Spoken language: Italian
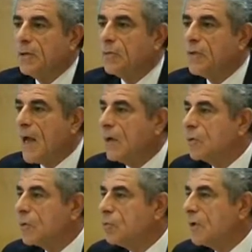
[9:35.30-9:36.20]
Io vi
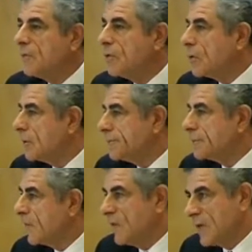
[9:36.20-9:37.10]
auguro un buon lavoro,
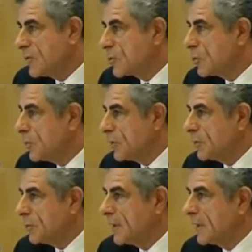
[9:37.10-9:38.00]
vi lascio
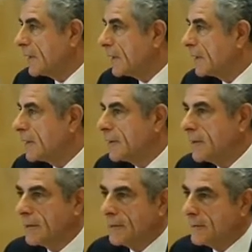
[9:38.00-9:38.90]
subito
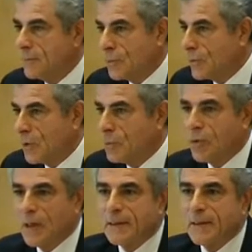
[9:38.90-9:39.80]
perché
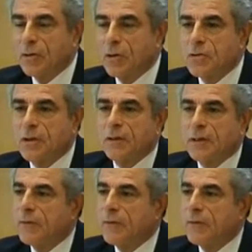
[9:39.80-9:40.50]
purtroppo ho altre cose.